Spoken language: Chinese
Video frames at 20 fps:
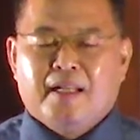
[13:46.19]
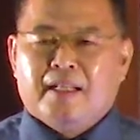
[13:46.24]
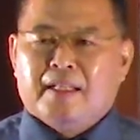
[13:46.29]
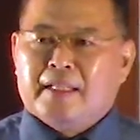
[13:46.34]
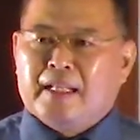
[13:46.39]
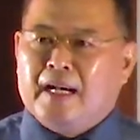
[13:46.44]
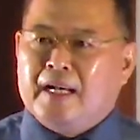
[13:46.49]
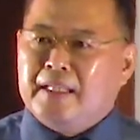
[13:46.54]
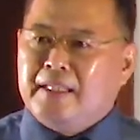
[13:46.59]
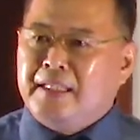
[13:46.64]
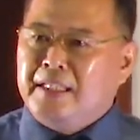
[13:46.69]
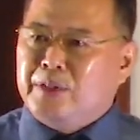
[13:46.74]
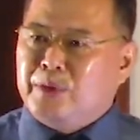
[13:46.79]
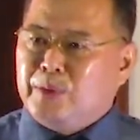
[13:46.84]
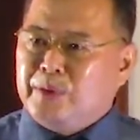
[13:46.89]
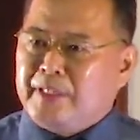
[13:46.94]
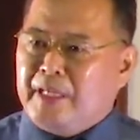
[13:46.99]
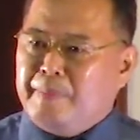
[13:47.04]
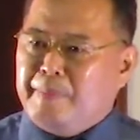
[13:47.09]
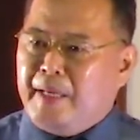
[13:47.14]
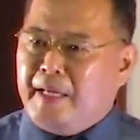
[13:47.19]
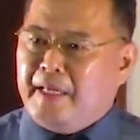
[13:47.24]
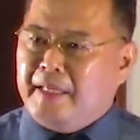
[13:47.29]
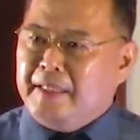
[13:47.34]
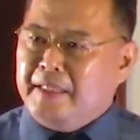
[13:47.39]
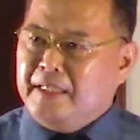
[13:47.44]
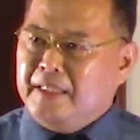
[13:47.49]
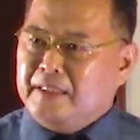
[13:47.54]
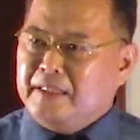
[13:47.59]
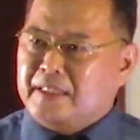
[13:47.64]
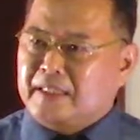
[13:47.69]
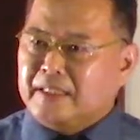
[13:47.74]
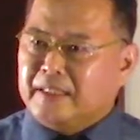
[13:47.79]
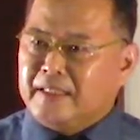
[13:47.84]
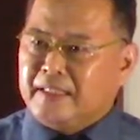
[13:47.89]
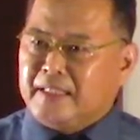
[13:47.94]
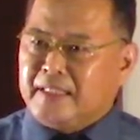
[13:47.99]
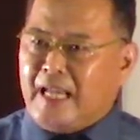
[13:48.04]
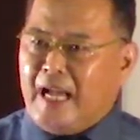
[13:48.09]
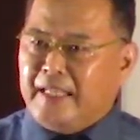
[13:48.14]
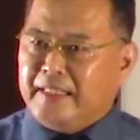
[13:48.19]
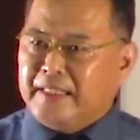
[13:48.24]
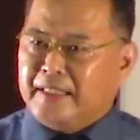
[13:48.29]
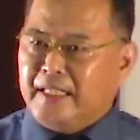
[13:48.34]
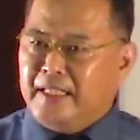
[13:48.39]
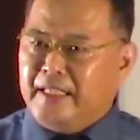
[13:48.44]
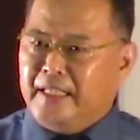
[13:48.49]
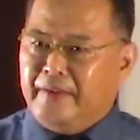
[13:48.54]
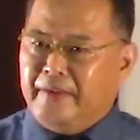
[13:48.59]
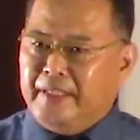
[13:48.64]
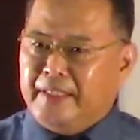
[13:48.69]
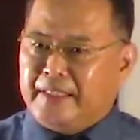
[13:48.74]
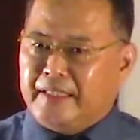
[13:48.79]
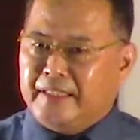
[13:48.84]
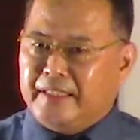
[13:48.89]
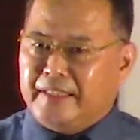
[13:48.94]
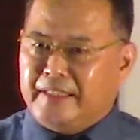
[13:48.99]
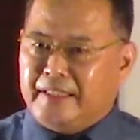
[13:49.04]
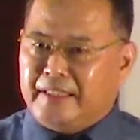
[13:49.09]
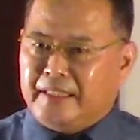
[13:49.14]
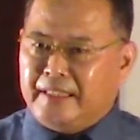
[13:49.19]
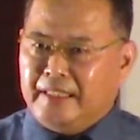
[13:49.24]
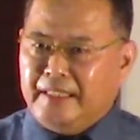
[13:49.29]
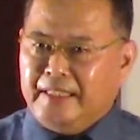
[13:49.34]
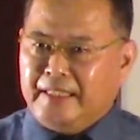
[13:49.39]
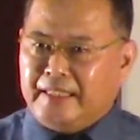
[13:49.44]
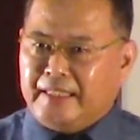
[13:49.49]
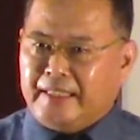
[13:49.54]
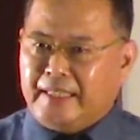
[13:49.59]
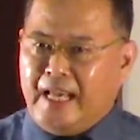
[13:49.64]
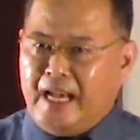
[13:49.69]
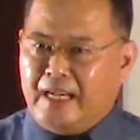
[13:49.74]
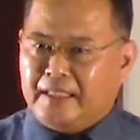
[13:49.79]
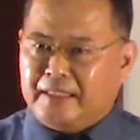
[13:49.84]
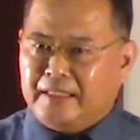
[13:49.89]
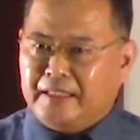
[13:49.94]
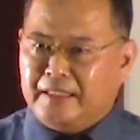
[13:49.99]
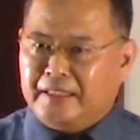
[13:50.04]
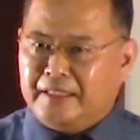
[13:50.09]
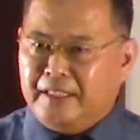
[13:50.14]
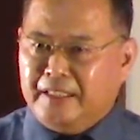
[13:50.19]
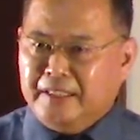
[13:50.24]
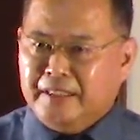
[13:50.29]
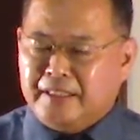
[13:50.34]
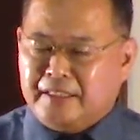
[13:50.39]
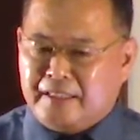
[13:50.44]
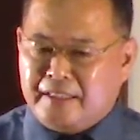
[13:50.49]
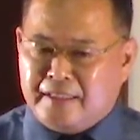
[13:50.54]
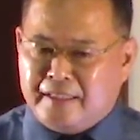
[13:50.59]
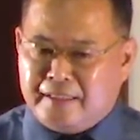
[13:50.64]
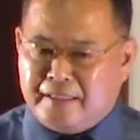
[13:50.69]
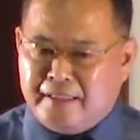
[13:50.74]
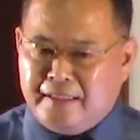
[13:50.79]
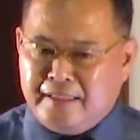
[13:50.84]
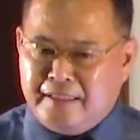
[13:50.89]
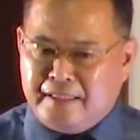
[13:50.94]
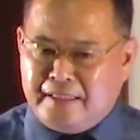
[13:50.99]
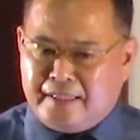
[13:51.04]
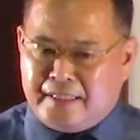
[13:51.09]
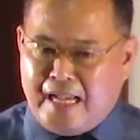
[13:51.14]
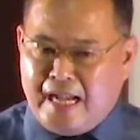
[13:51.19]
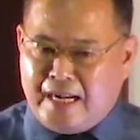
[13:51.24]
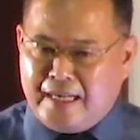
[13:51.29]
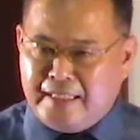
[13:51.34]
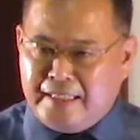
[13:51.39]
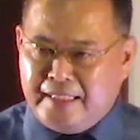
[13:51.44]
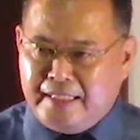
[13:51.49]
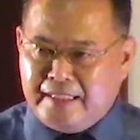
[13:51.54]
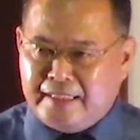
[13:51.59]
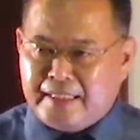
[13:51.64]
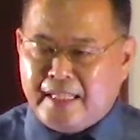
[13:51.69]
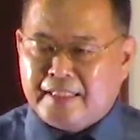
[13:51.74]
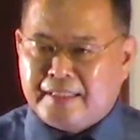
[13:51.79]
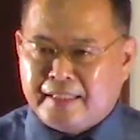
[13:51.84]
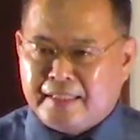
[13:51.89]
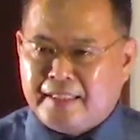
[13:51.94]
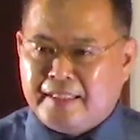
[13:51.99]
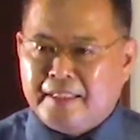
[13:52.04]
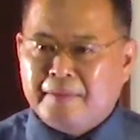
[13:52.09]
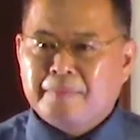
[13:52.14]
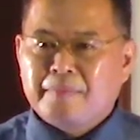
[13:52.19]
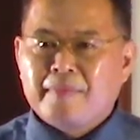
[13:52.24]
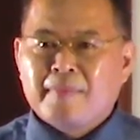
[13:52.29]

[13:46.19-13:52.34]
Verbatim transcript: 那弟兄姐妹，因此产生了一个极大的人事张力在这里。